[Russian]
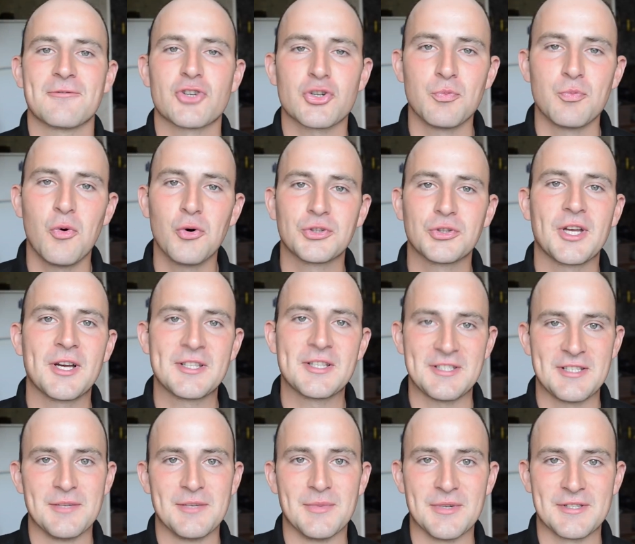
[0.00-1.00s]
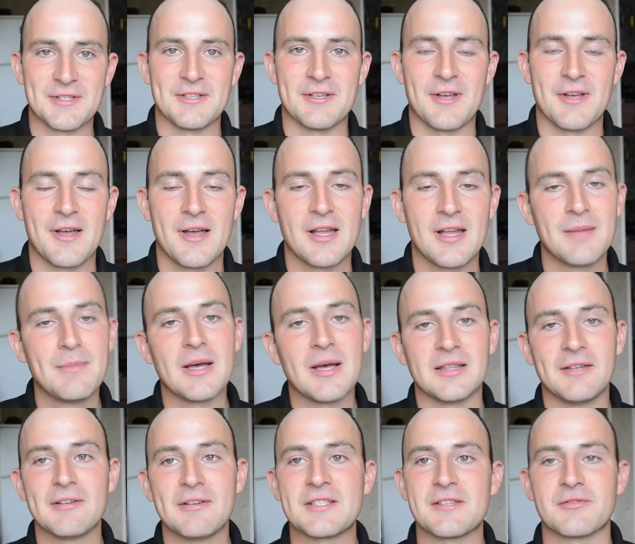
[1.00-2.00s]
в шмотках Тимати. Ребят,
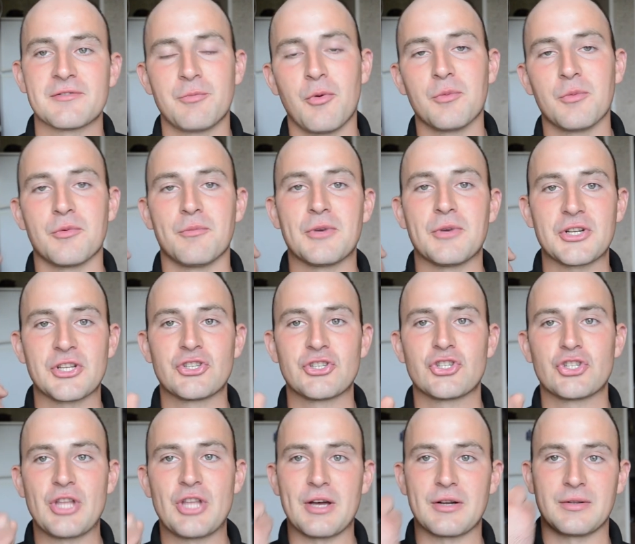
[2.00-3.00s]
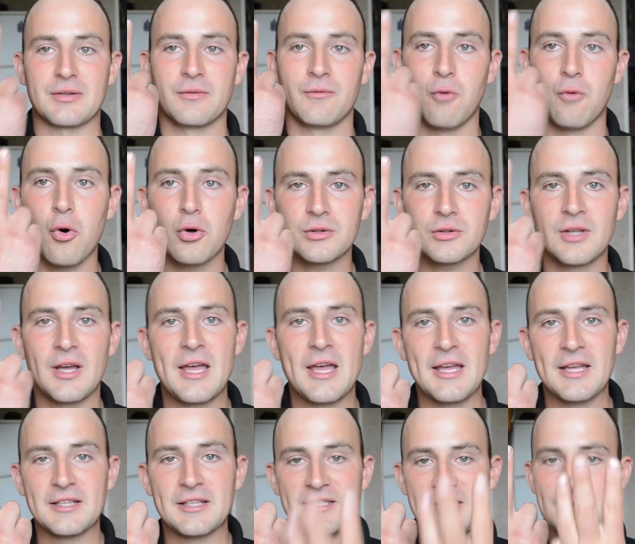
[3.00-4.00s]
давайте вспомним Моргенштерн. Вот,
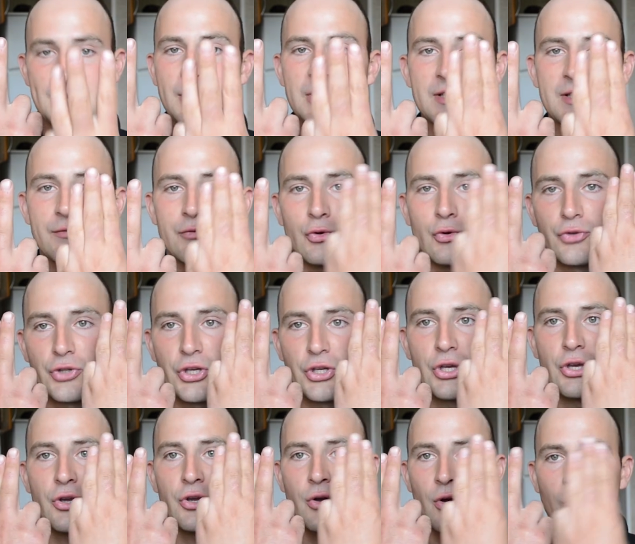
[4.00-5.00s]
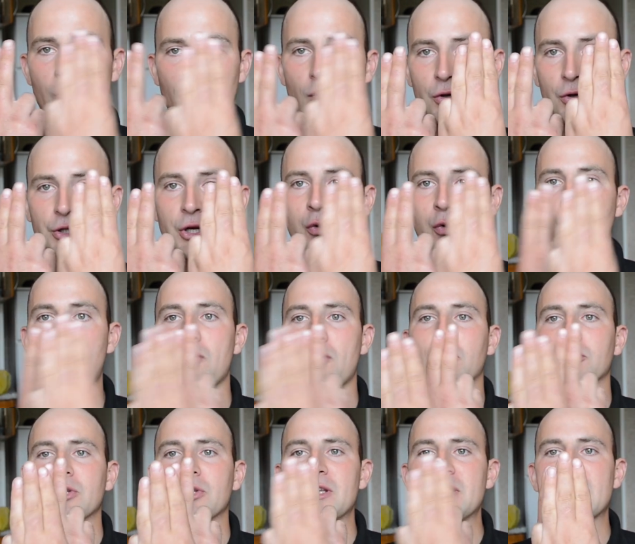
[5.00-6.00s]
Тимати все-таки вот такой
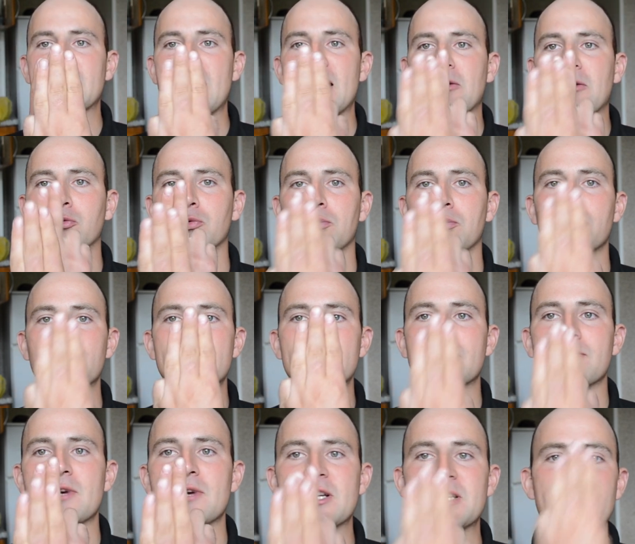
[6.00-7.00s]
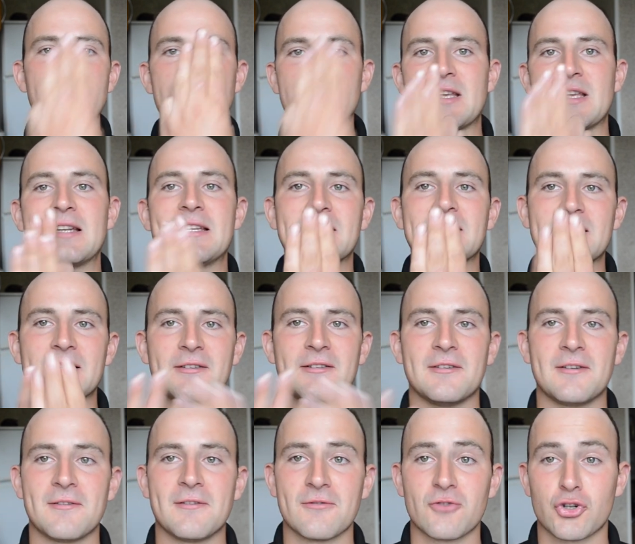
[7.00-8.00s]
вот. И как он будет выглядеть
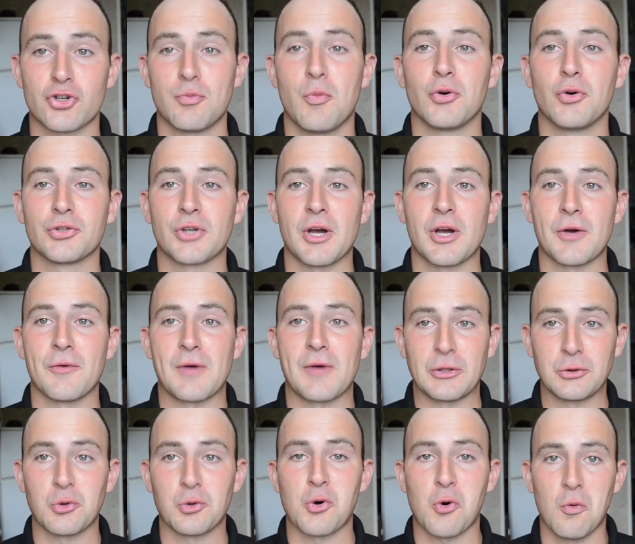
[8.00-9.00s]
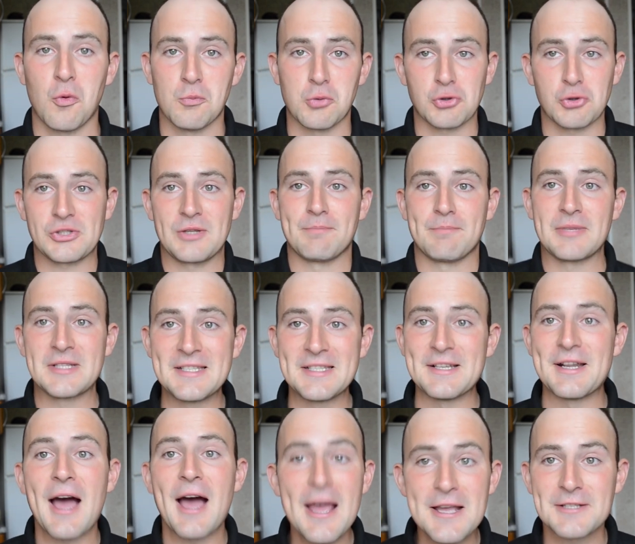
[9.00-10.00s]
солидно в шмотках, в которых он просто
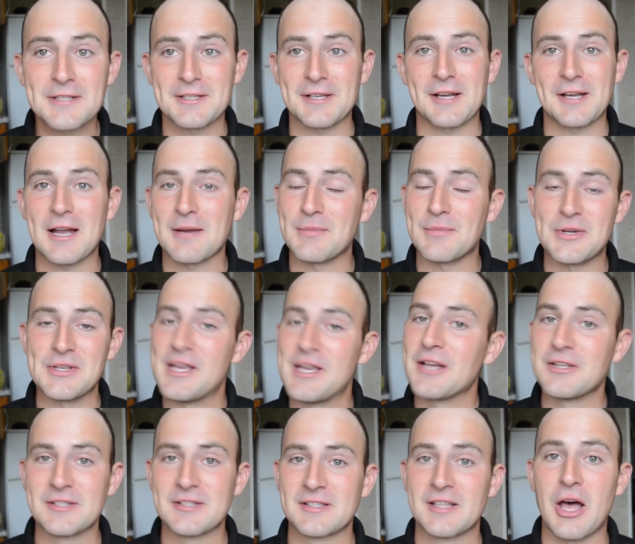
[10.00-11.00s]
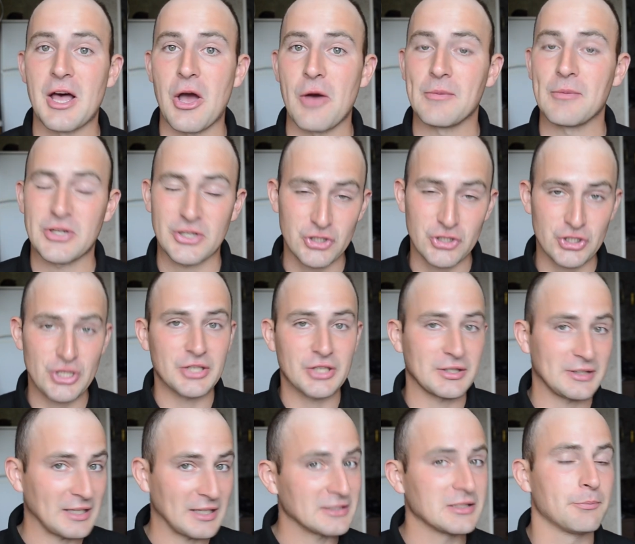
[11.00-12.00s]
потеряется, как бы, я не знаю. Моргенштерн
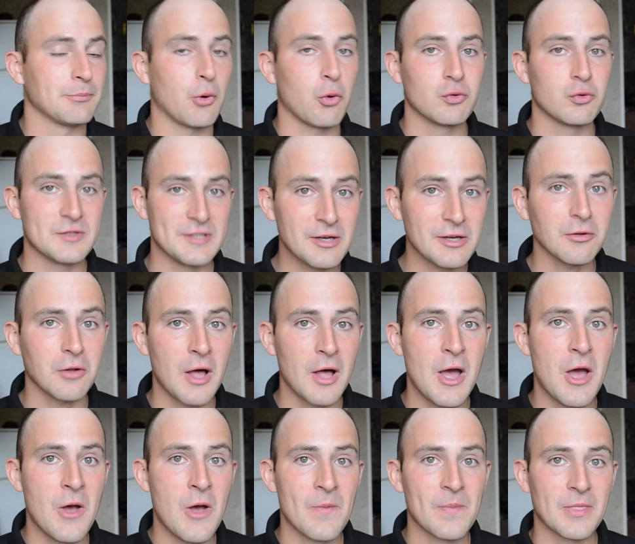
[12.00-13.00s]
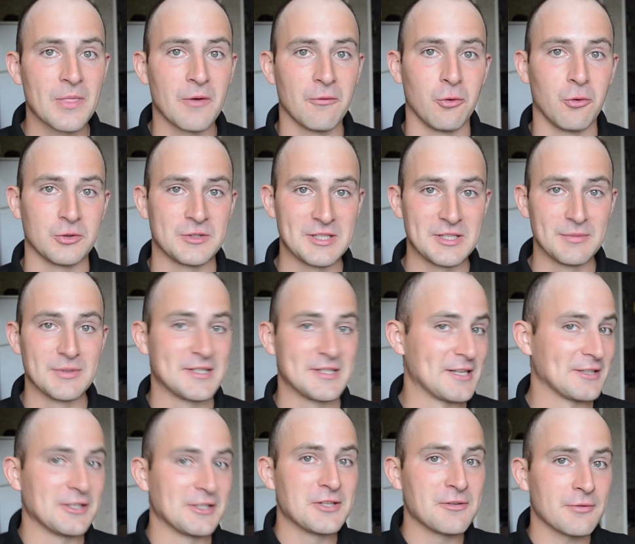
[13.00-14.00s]
так-то похудел. Вот, Тимати,
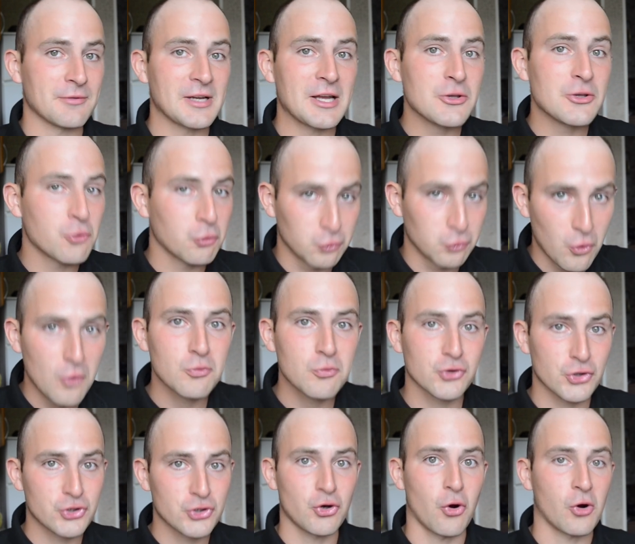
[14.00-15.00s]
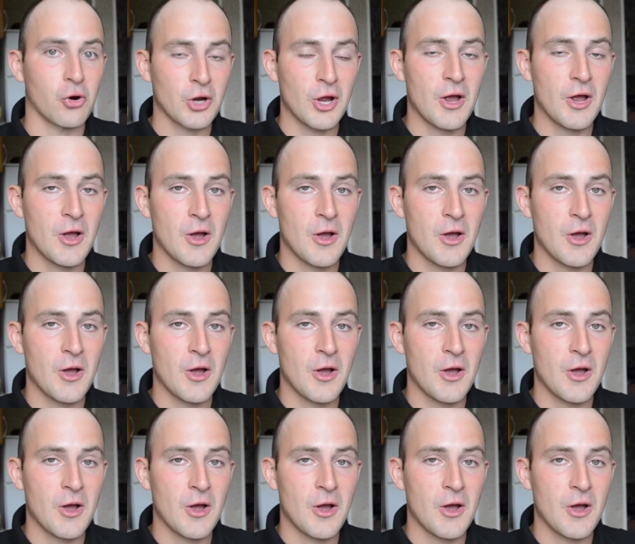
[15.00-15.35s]
а ты нифига не худой мужичок.